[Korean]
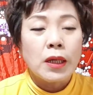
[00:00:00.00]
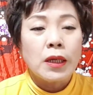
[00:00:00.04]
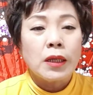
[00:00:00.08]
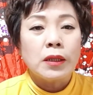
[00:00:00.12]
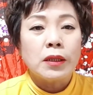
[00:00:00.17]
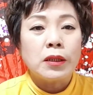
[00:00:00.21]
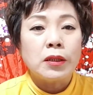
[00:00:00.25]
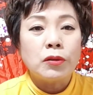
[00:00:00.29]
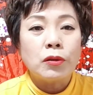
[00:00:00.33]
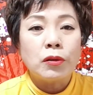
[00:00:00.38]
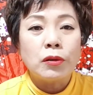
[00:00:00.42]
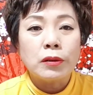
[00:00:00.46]

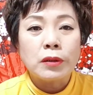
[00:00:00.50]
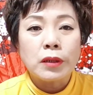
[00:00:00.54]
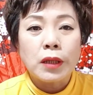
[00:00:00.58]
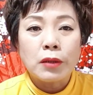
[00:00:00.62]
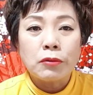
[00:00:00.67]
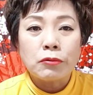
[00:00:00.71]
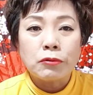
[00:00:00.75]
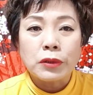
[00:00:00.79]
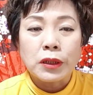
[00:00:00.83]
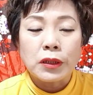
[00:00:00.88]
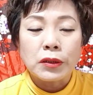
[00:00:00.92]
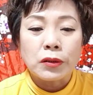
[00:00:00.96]
1월 달
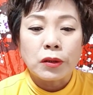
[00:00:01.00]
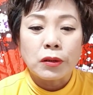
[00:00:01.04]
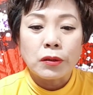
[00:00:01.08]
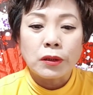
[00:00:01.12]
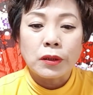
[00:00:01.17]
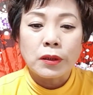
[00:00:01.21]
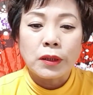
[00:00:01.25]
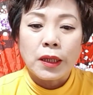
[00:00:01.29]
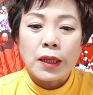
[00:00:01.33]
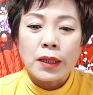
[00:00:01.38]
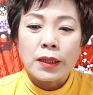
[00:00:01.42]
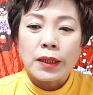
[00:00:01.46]
운에서는
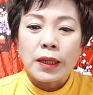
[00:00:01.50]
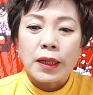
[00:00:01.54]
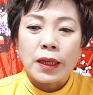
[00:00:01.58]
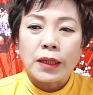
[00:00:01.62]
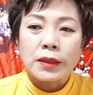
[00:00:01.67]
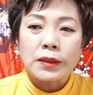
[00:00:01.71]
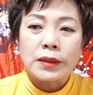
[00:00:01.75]
내가